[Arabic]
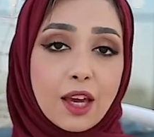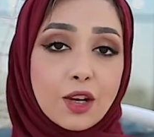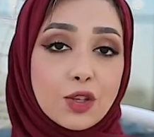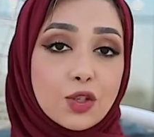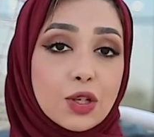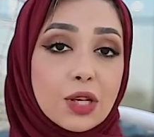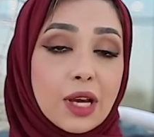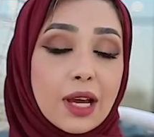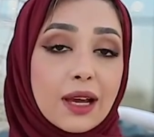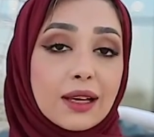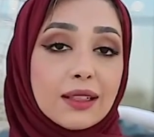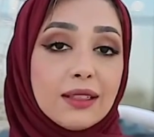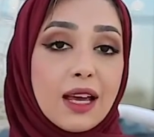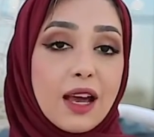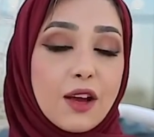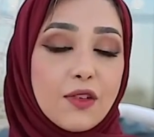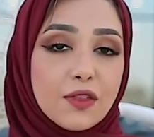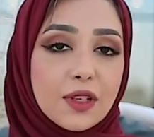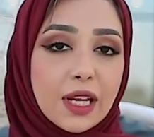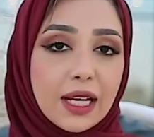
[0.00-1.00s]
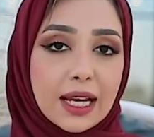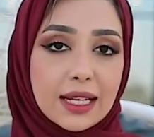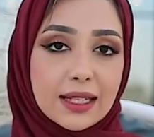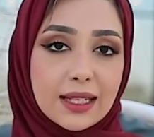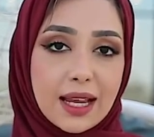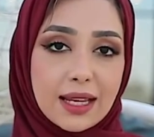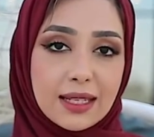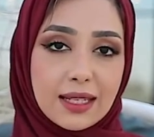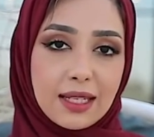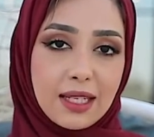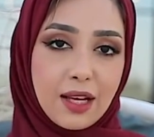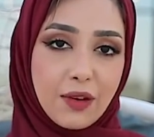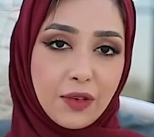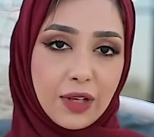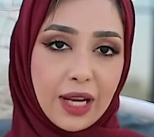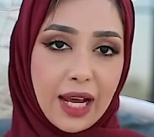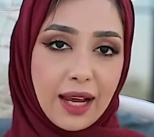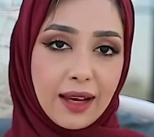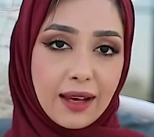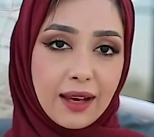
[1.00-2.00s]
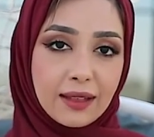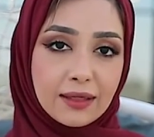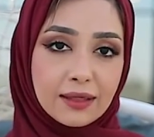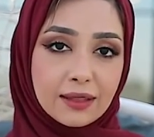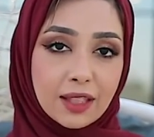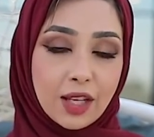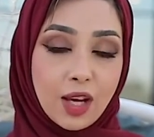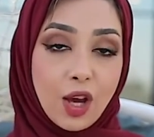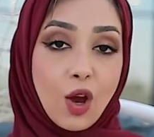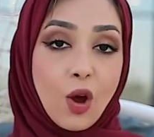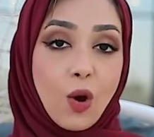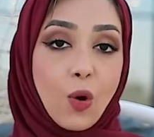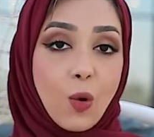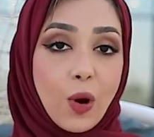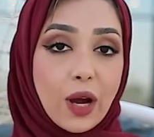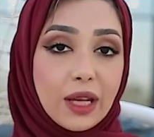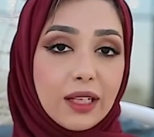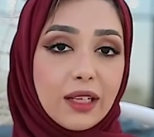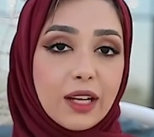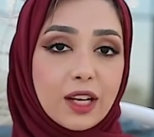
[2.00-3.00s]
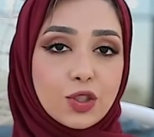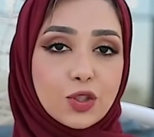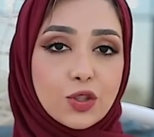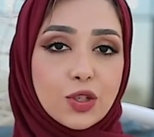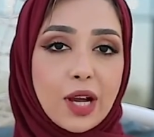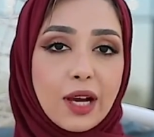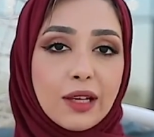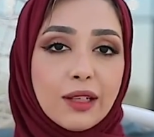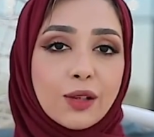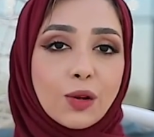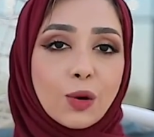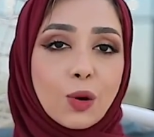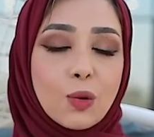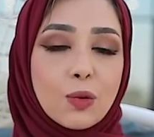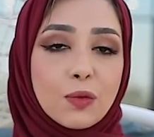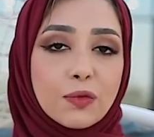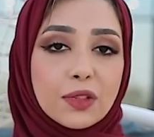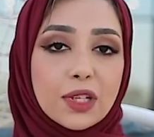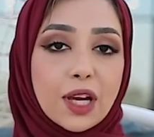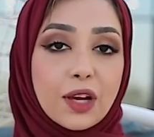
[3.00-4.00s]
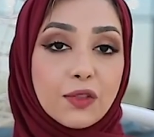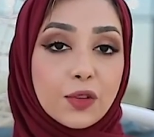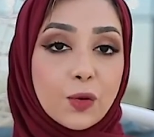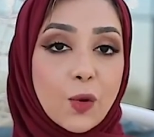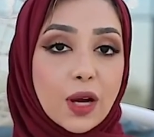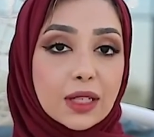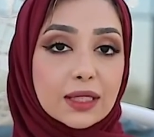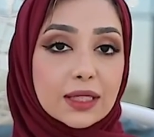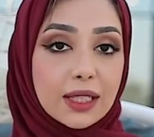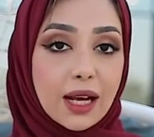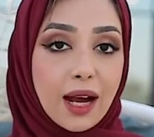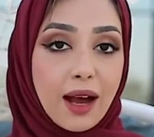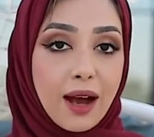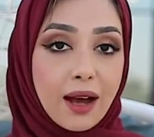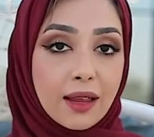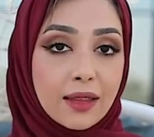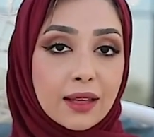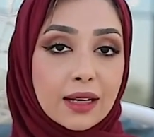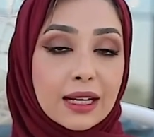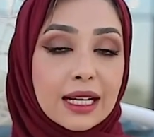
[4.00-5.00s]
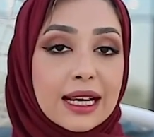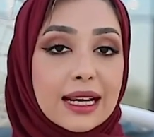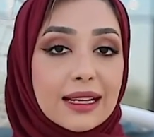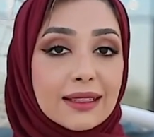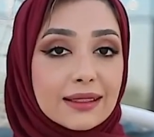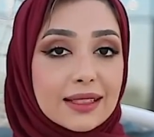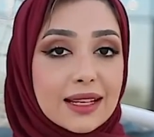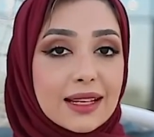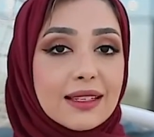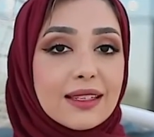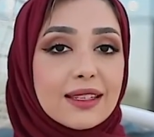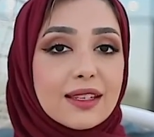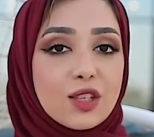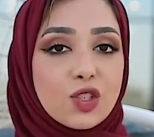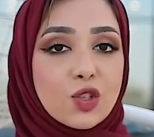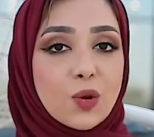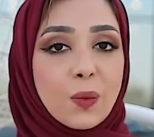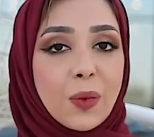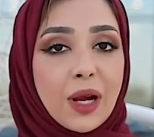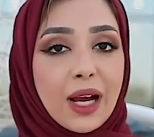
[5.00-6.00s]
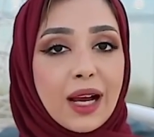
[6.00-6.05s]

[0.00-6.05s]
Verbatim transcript: إيش هي أهدافنا الأساسية في الحياة وهل الأشياء اللي نقوم فيها في الوقت الحاضر تنسجم